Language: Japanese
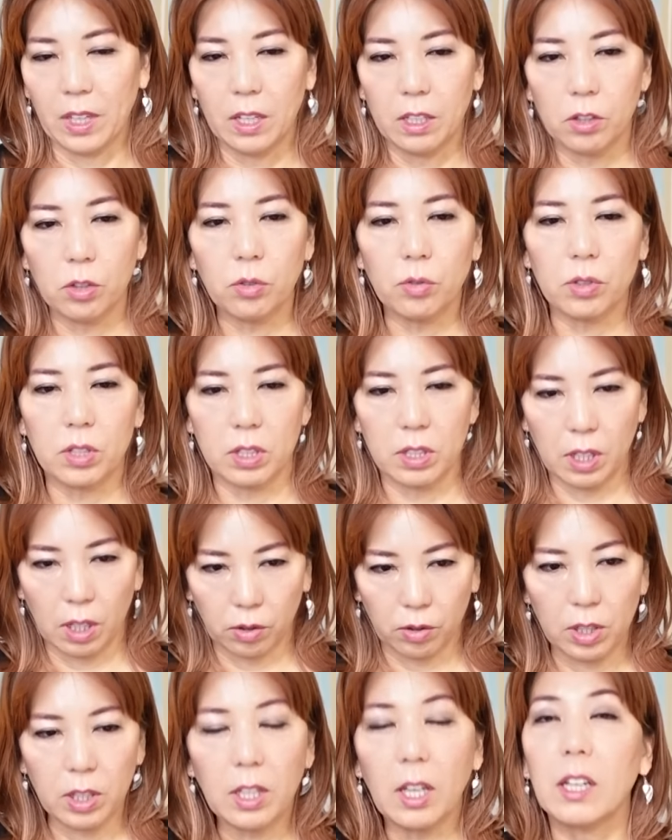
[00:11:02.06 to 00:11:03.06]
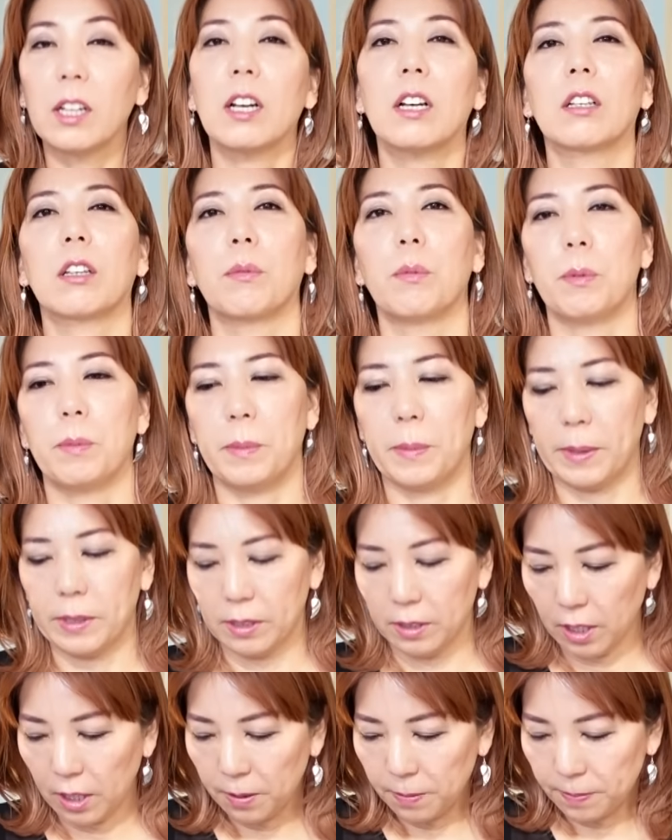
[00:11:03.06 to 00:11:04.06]
ちょっと人間関係も見ま
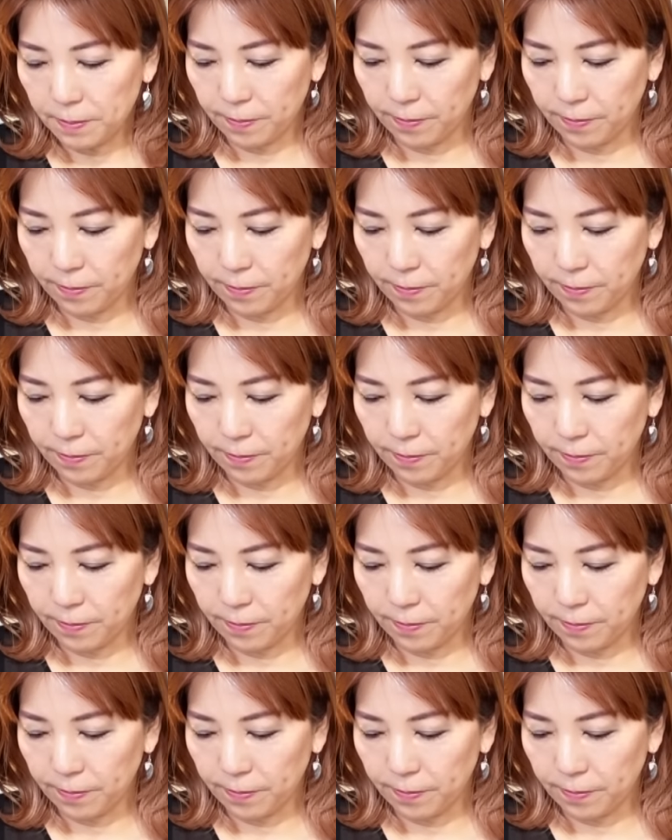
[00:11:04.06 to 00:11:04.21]
すね。